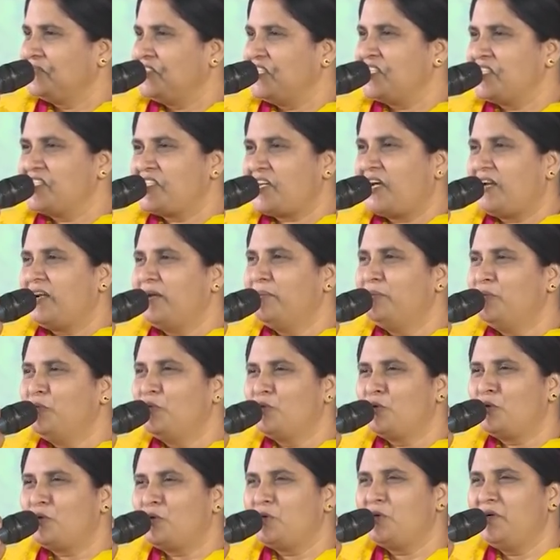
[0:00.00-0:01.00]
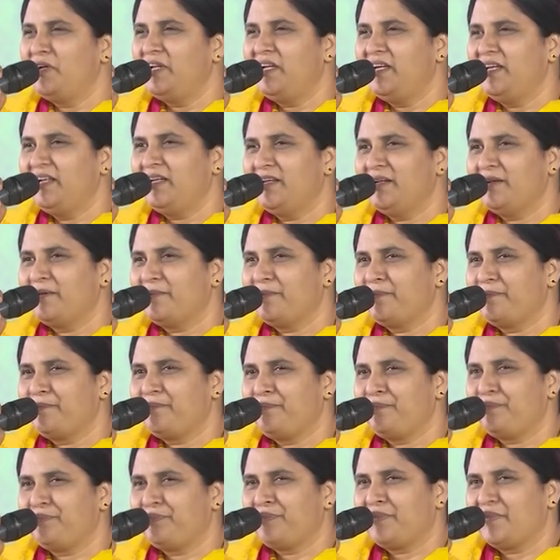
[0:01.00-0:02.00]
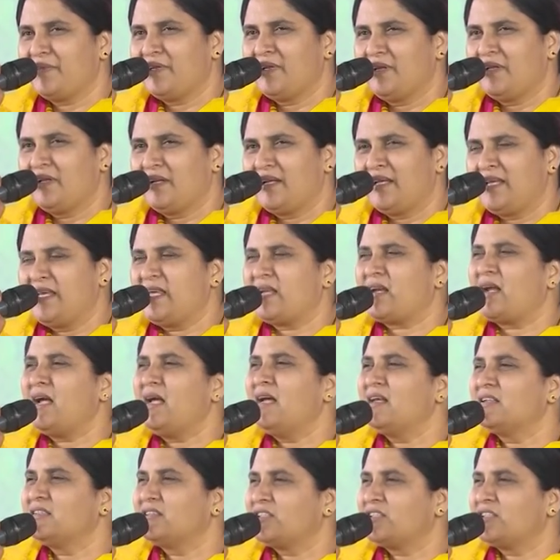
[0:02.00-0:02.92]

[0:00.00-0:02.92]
నేను చాలా మూర్ఖుని కిరాయి